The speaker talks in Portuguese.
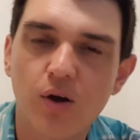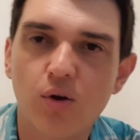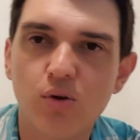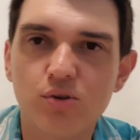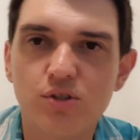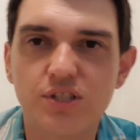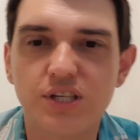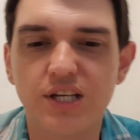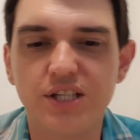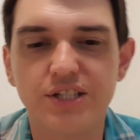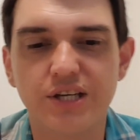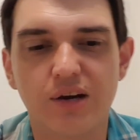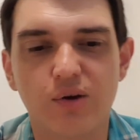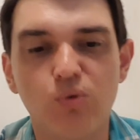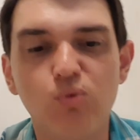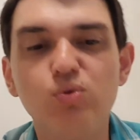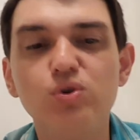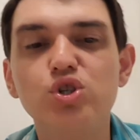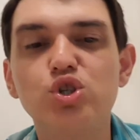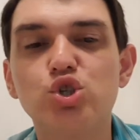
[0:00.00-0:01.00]
Ou seja,
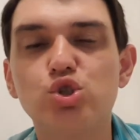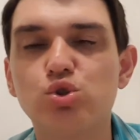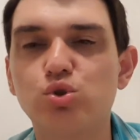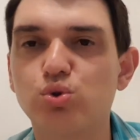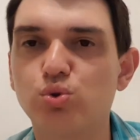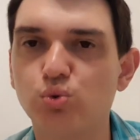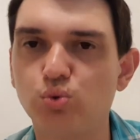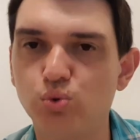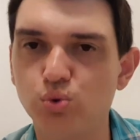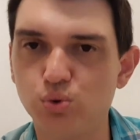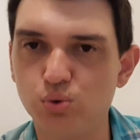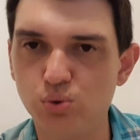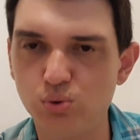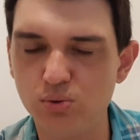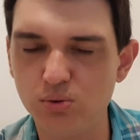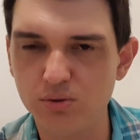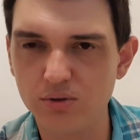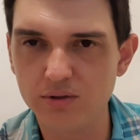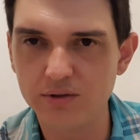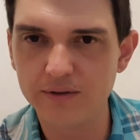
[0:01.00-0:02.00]
um
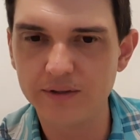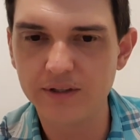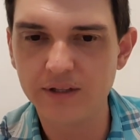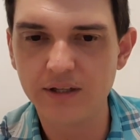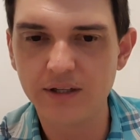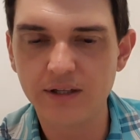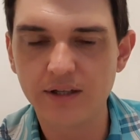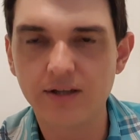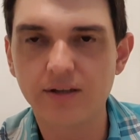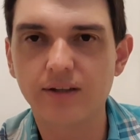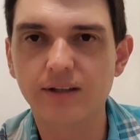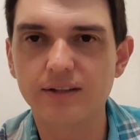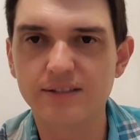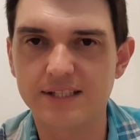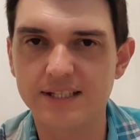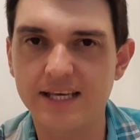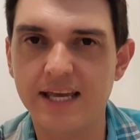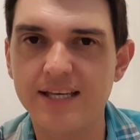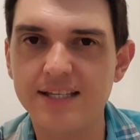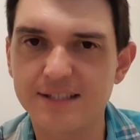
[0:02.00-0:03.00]
estudo,
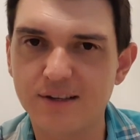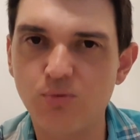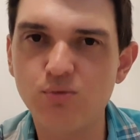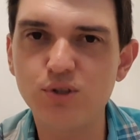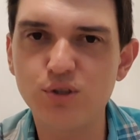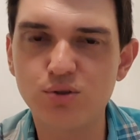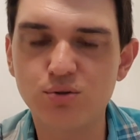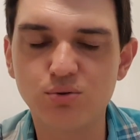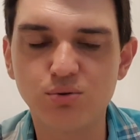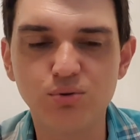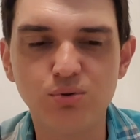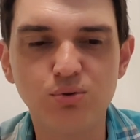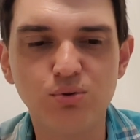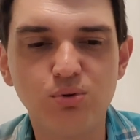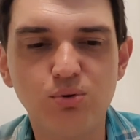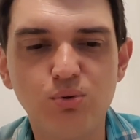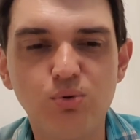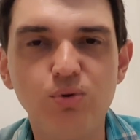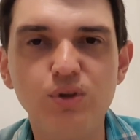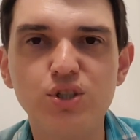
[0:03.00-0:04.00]
ciência é um
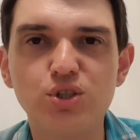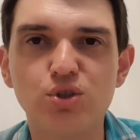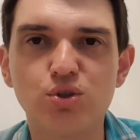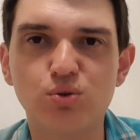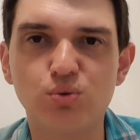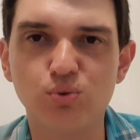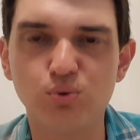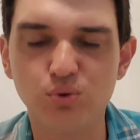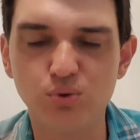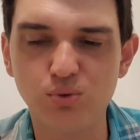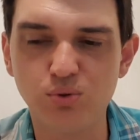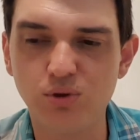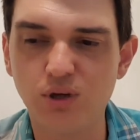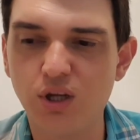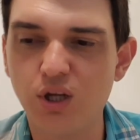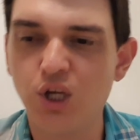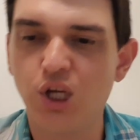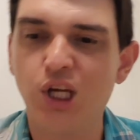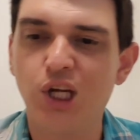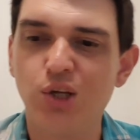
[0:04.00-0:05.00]
estudo, um estudo
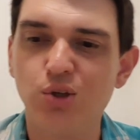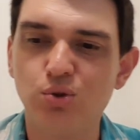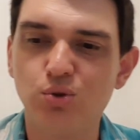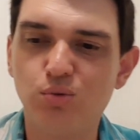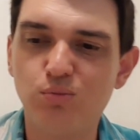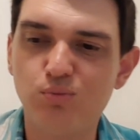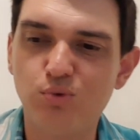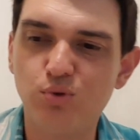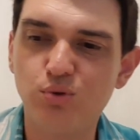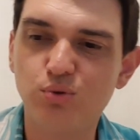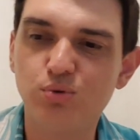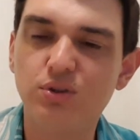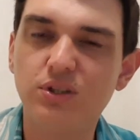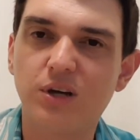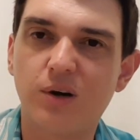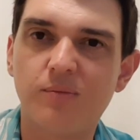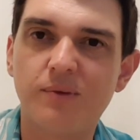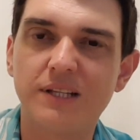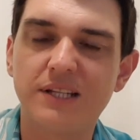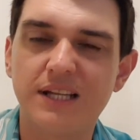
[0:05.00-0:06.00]
do mundo
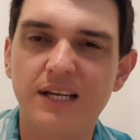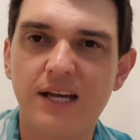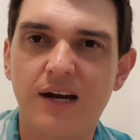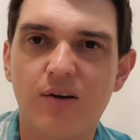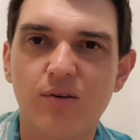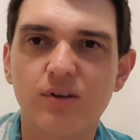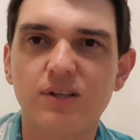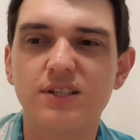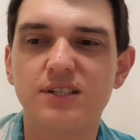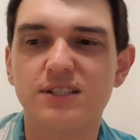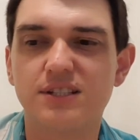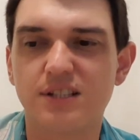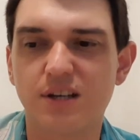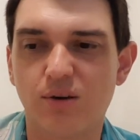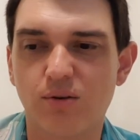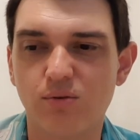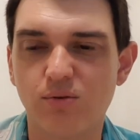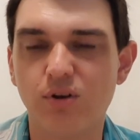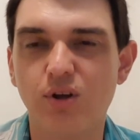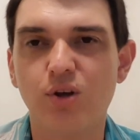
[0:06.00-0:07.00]
não material, que
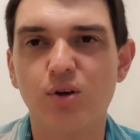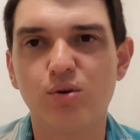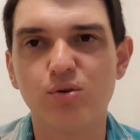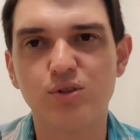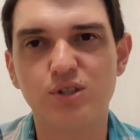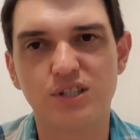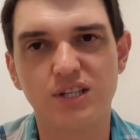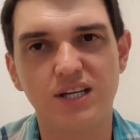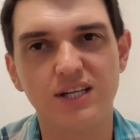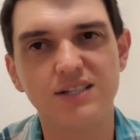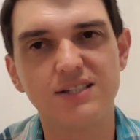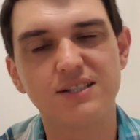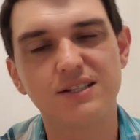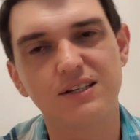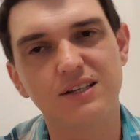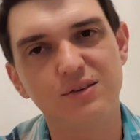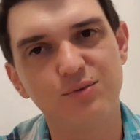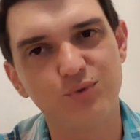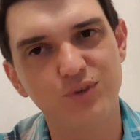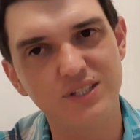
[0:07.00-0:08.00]
são os
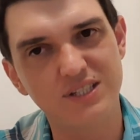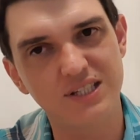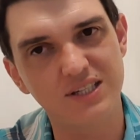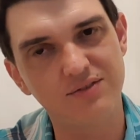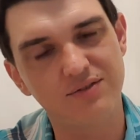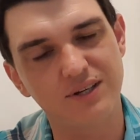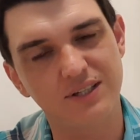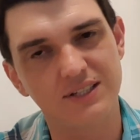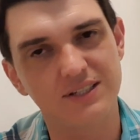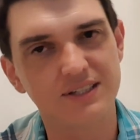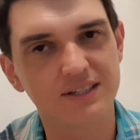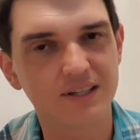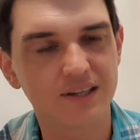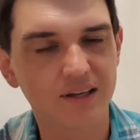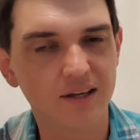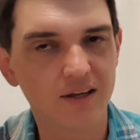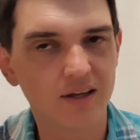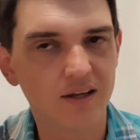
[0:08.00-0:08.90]
seres invisíveis.